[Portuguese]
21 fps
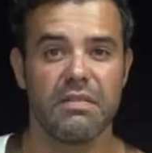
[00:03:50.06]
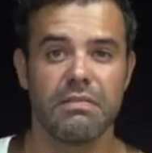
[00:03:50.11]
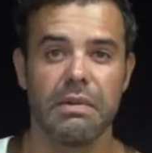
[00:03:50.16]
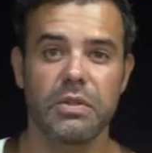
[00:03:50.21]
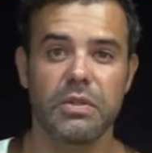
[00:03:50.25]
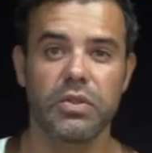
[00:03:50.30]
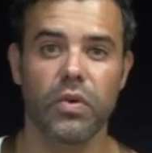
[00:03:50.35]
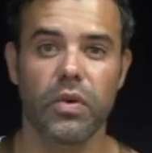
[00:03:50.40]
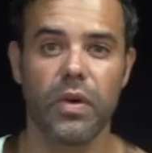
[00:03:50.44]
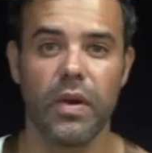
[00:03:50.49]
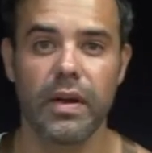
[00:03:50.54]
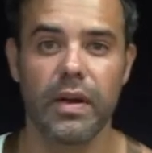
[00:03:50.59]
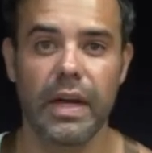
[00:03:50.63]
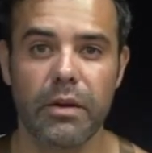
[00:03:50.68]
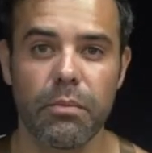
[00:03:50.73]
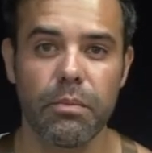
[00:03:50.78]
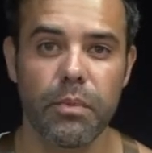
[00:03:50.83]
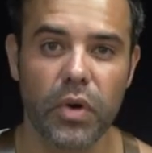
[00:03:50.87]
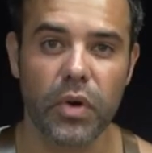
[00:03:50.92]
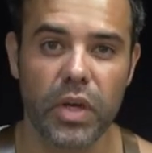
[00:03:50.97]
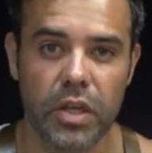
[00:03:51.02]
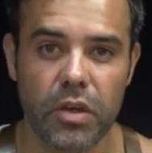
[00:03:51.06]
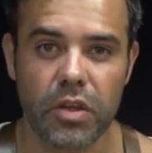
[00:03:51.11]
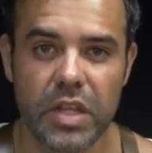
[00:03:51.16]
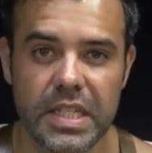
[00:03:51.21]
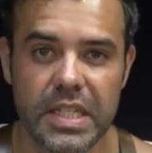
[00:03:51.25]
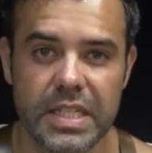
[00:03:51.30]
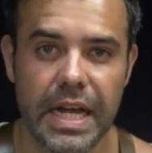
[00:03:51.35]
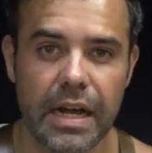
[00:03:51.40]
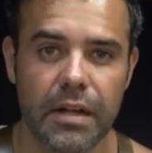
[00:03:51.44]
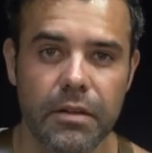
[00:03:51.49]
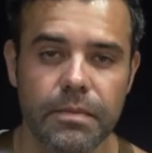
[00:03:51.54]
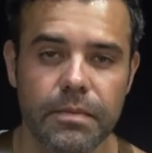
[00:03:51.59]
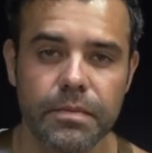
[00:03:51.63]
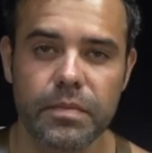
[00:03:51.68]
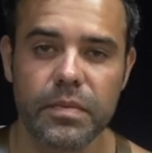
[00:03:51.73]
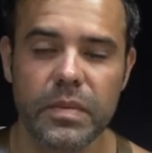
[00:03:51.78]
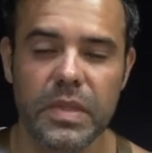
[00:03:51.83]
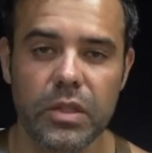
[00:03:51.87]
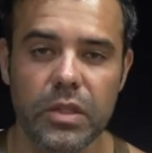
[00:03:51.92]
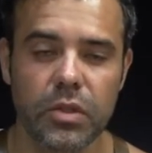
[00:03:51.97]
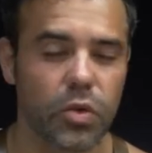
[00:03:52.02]
Vamos colocar um pouquinho de sal,
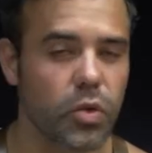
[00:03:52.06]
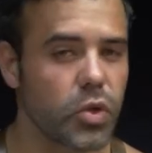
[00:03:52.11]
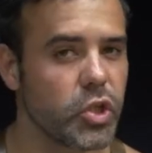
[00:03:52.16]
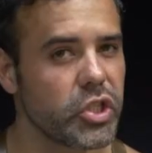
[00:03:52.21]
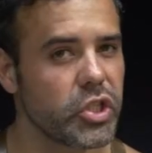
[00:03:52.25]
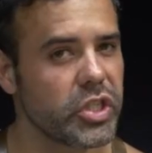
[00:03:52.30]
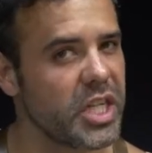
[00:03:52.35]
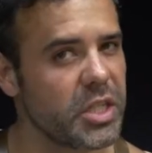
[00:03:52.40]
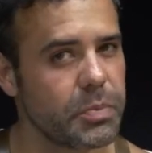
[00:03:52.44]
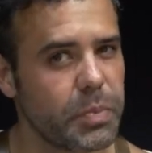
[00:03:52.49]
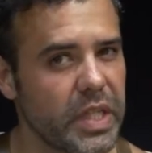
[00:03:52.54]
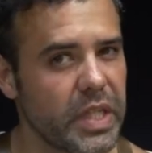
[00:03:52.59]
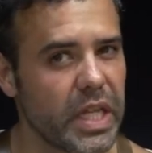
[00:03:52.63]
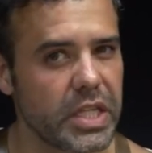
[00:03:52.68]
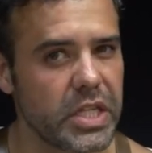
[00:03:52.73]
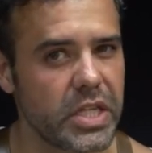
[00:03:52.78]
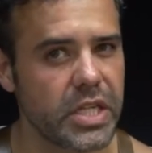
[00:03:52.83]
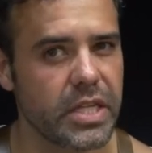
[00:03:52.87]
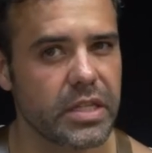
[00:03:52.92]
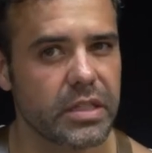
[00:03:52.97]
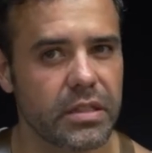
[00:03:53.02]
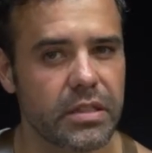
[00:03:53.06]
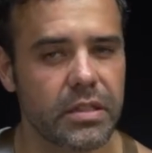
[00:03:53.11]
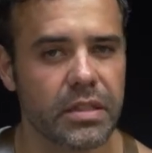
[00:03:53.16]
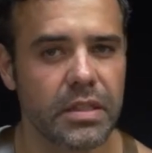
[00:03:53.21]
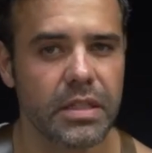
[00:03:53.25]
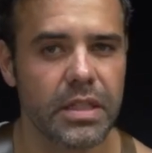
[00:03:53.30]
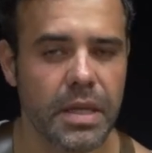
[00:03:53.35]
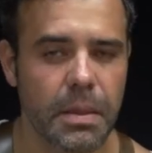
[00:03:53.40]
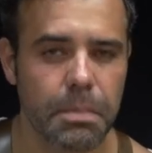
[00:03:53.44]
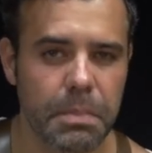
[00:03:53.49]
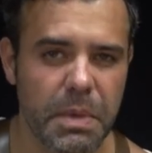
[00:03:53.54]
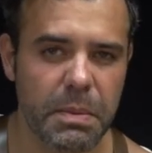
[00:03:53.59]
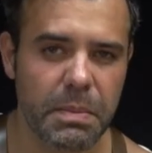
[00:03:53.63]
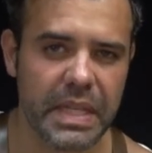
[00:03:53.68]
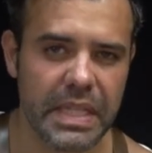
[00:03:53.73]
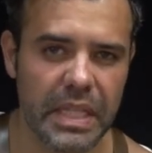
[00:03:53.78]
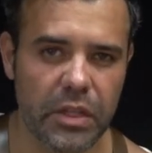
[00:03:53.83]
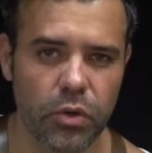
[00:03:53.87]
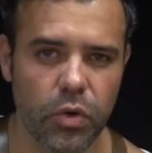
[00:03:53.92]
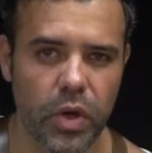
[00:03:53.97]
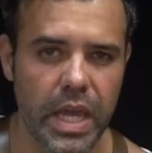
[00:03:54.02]
dois, três pitadinhas,
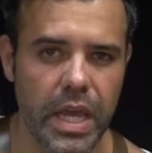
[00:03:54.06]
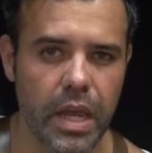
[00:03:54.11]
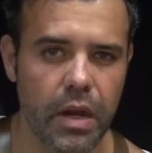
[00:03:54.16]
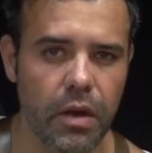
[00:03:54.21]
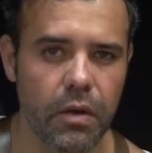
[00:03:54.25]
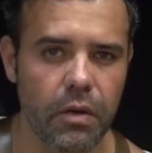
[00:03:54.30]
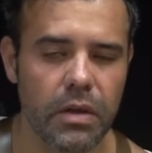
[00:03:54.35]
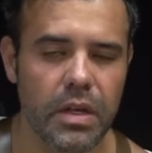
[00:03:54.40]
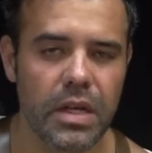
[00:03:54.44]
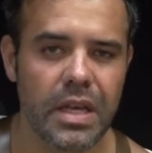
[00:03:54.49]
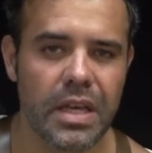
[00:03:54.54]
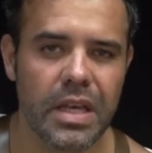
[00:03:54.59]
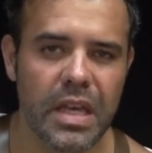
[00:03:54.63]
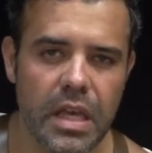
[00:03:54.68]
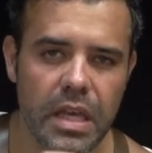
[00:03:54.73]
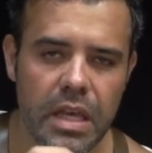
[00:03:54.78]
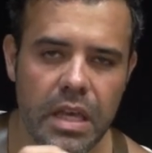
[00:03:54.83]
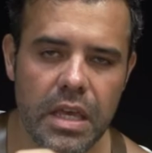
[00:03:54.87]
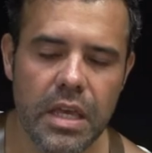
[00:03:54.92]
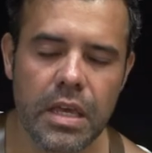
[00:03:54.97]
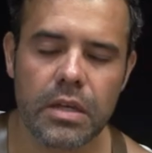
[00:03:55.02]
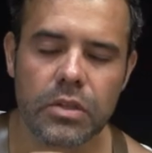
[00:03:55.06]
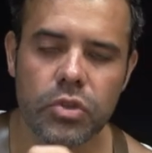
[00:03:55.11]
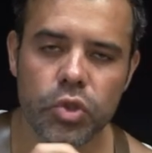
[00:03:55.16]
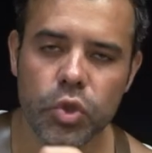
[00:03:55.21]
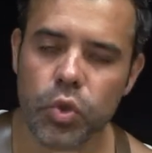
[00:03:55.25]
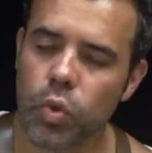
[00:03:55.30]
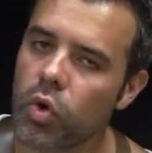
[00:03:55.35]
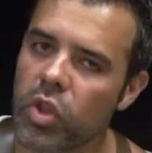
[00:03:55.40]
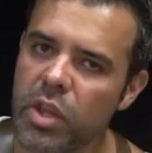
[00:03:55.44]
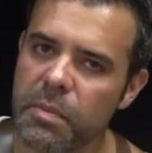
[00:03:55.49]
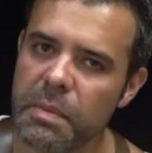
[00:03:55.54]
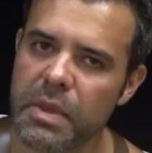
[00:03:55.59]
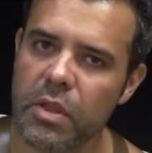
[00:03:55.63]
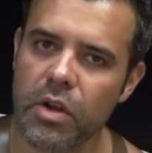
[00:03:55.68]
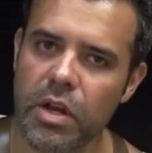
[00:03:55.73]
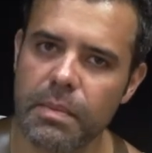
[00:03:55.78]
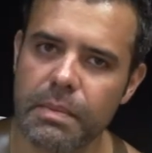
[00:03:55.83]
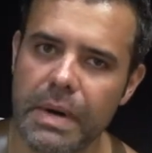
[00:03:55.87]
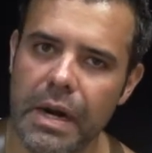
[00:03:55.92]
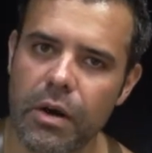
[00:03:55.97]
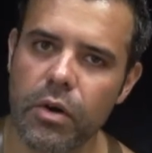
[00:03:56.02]
pimenta do reino e suco de
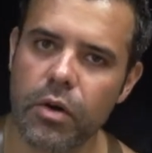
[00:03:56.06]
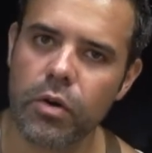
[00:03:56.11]
meio-limão.